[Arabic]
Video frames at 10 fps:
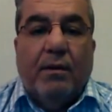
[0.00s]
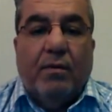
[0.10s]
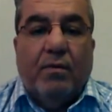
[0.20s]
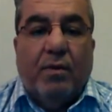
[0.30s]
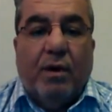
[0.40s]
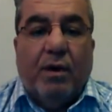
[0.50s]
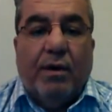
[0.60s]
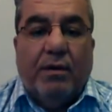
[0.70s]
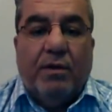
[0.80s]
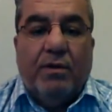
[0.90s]
انه
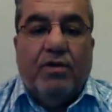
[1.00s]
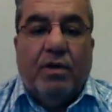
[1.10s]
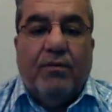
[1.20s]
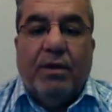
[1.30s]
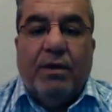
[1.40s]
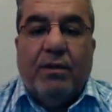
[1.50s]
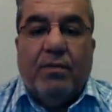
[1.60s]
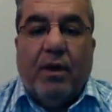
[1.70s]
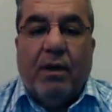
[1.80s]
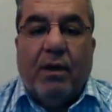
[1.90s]
قناه اجر ما
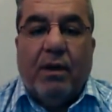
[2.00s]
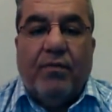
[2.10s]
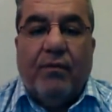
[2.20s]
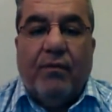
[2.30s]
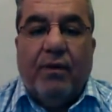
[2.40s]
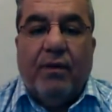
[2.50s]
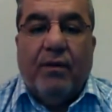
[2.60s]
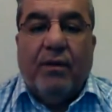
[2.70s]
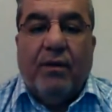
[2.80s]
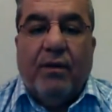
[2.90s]
تتوقف
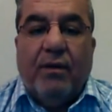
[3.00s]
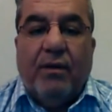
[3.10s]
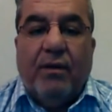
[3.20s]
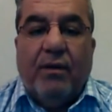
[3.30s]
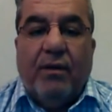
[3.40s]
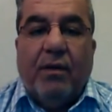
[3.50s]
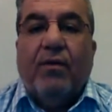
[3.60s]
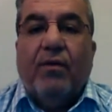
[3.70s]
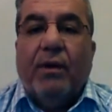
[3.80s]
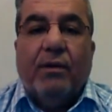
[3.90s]
حتى لو
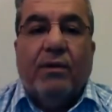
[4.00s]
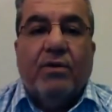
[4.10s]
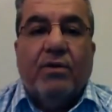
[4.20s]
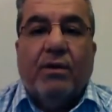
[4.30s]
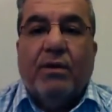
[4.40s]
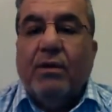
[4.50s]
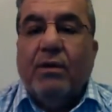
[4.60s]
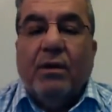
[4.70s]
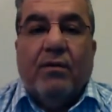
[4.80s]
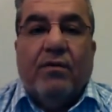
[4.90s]
وقفوا قناه
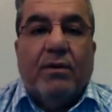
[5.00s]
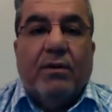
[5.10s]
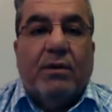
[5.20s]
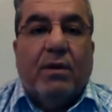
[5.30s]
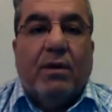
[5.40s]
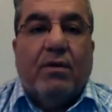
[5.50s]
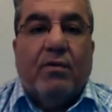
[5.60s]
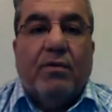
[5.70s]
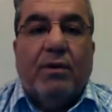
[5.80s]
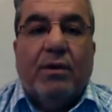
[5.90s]
اجر
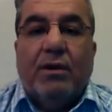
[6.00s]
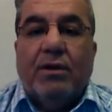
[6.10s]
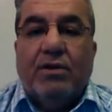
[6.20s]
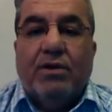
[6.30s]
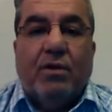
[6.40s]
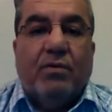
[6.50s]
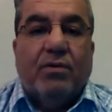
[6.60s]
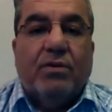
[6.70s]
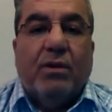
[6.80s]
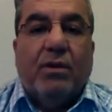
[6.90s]
فانسانيون هي
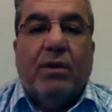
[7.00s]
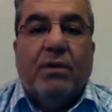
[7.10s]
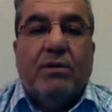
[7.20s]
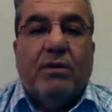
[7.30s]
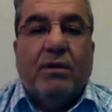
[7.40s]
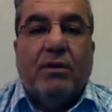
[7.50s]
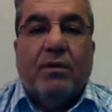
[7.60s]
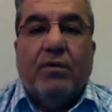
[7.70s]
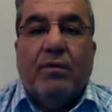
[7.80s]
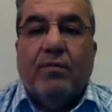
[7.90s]
اجر واجر هي
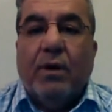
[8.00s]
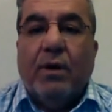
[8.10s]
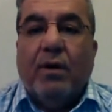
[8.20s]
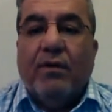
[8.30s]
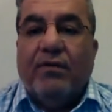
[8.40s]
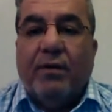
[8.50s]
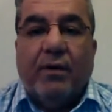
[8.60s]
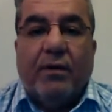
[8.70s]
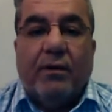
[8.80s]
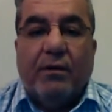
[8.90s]
انسانيون ماكو اي
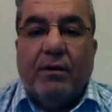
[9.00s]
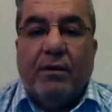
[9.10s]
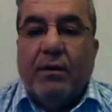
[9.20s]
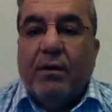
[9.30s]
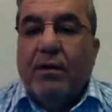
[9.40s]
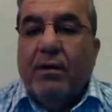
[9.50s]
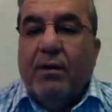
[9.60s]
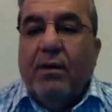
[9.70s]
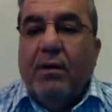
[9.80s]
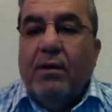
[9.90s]
فرق
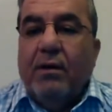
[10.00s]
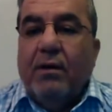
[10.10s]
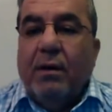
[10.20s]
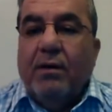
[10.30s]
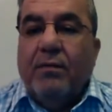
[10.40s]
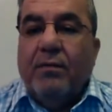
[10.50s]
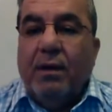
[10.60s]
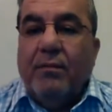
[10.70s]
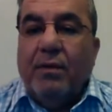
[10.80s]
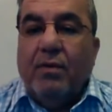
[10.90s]
آه،
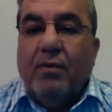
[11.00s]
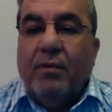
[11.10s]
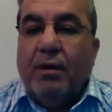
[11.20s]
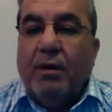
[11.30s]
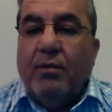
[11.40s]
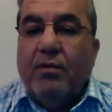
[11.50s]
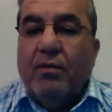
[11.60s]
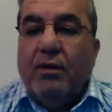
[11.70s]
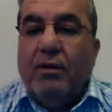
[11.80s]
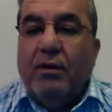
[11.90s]
اتمنى منكم انه